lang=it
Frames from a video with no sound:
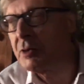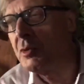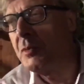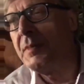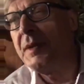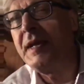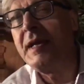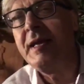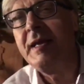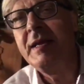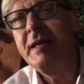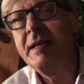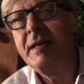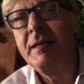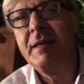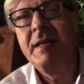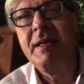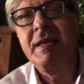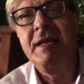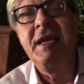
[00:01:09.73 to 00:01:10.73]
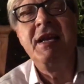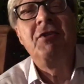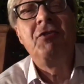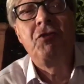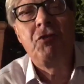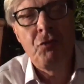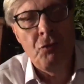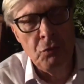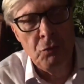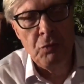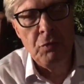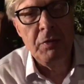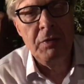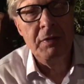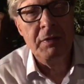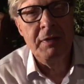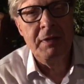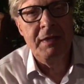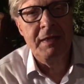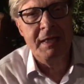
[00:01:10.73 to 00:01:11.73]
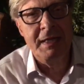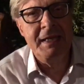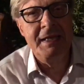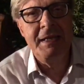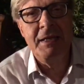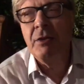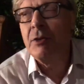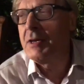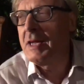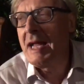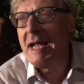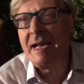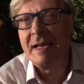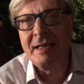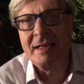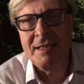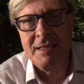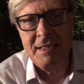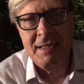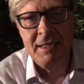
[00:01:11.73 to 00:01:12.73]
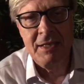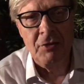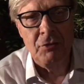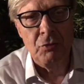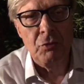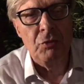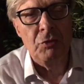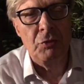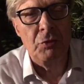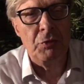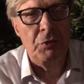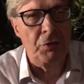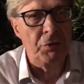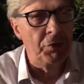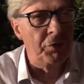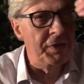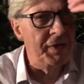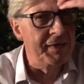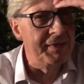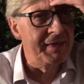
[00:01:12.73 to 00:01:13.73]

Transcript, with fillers: come nessun critico d'arte, nessuno studioso di